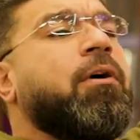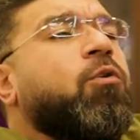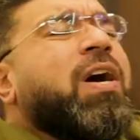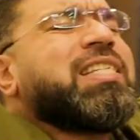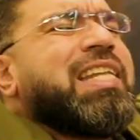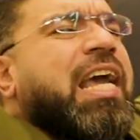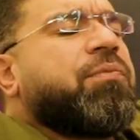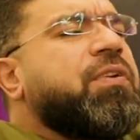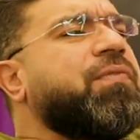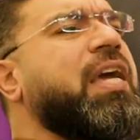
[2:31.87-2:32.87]
وزن
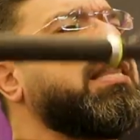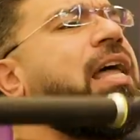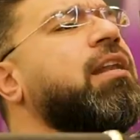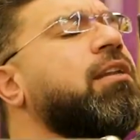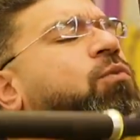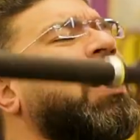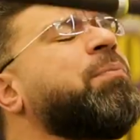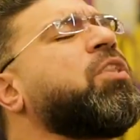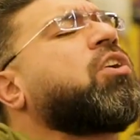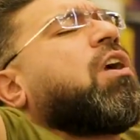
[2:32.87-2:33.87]
خفيف جدا
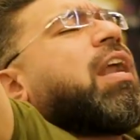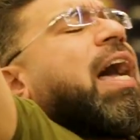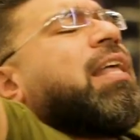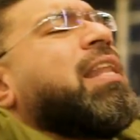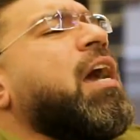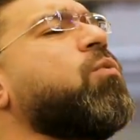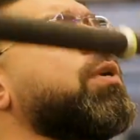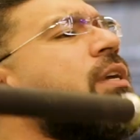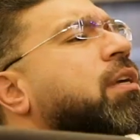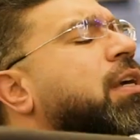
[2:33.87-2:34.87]
واجيب تكرار عالي قوي